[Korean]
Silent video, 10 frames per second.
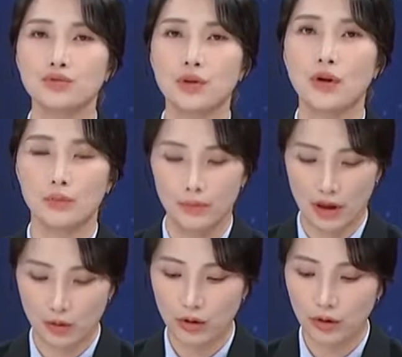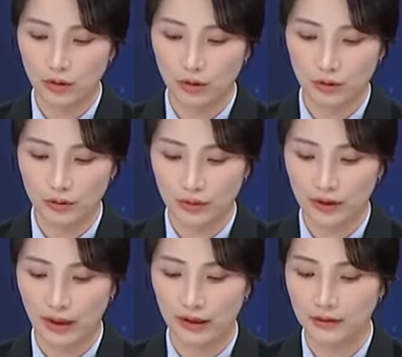무려 100억 원에
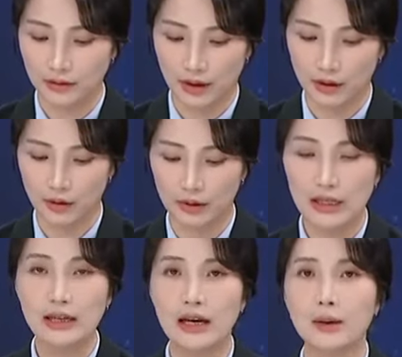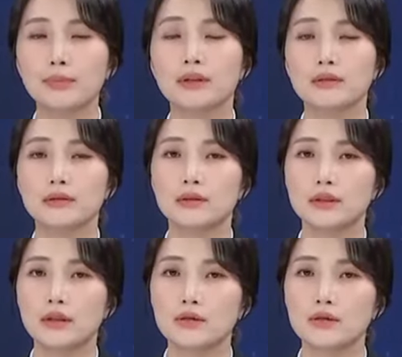달하는데요. 아파트 지하